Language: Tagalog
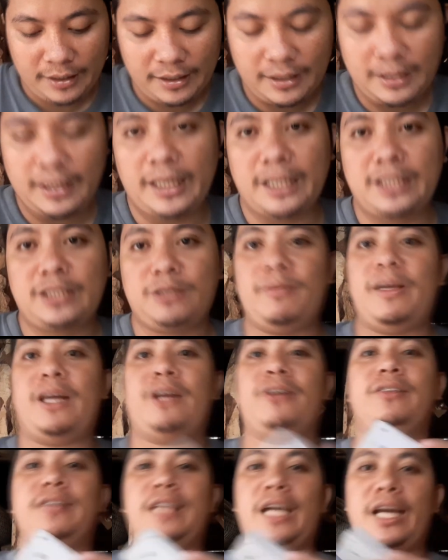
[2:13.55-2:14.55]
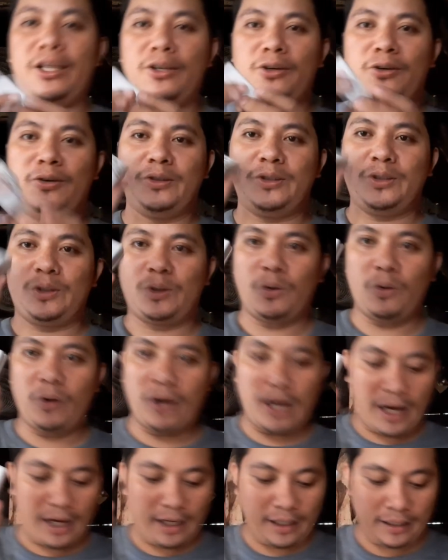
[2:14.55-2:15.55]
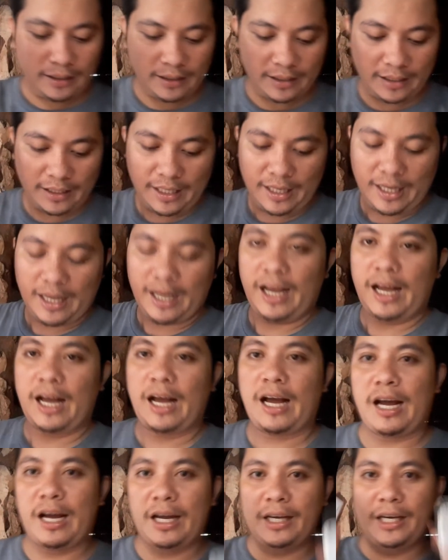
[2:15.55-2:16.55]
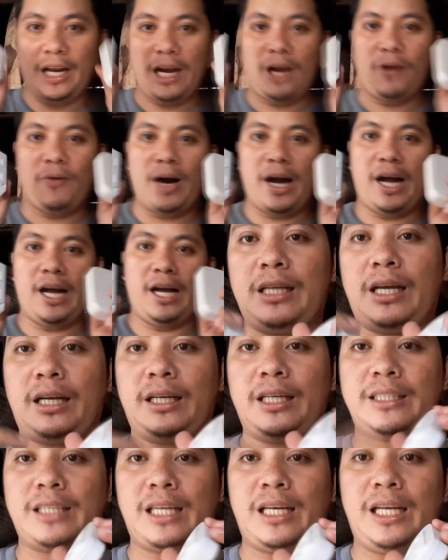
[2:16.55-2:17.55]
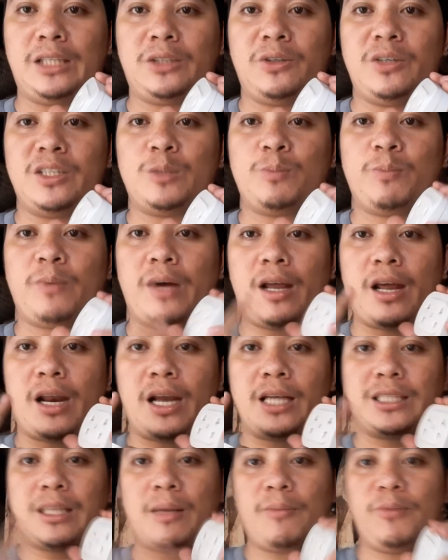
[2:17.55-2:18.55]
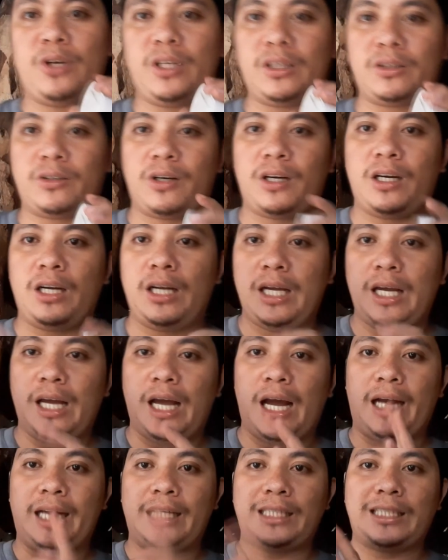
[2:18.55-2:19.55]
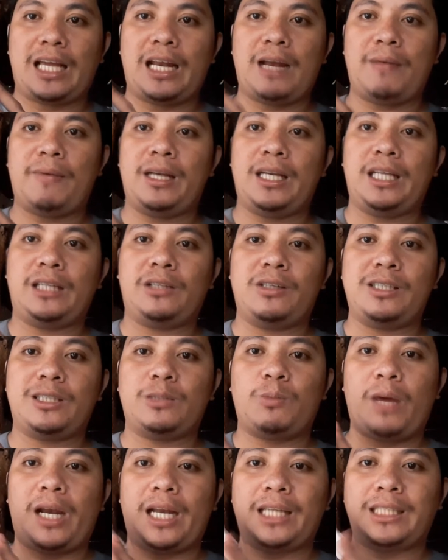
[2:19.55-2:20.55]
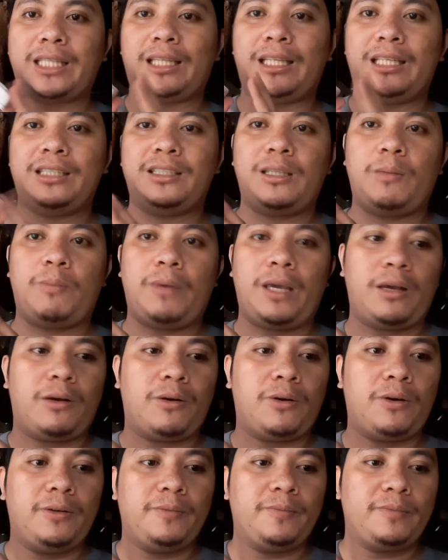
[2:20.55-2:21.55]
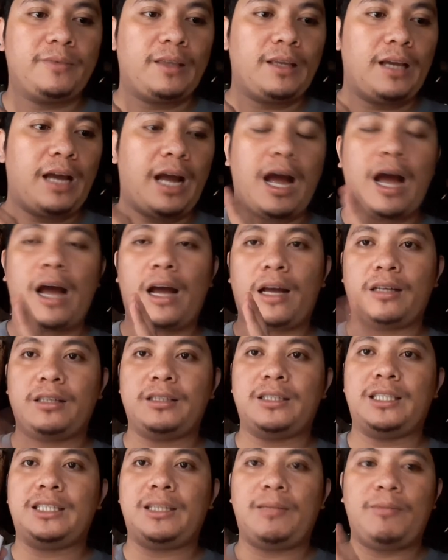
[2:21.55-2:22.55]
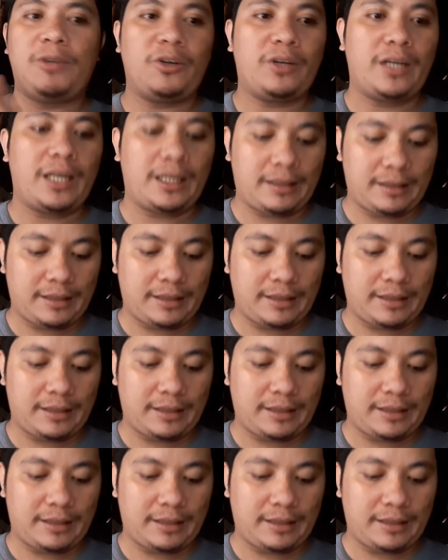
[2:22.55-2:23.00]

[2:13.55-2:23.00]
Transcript: Next, meron tayong tugang uh, dalawa. Ang isa dito is para sa monitor. Ang isa naman dito is para sa ating CPU. Ah, system unit.